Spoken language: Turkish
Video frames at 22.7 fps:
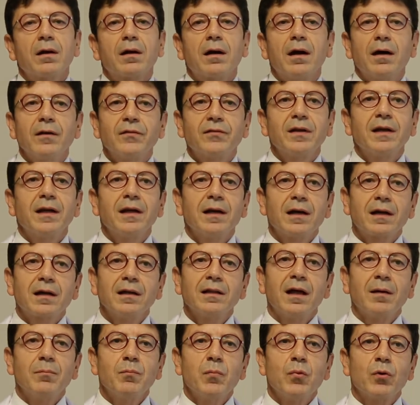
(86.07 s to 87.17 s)
kansere
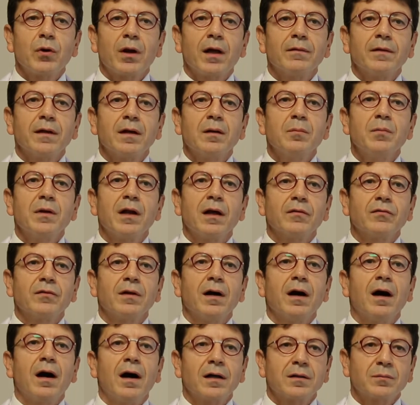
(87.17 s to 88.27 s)
yakalanma oranları biraz
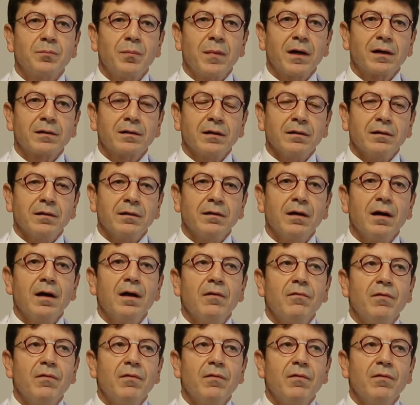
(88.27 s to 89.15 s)
daha artmaktadır.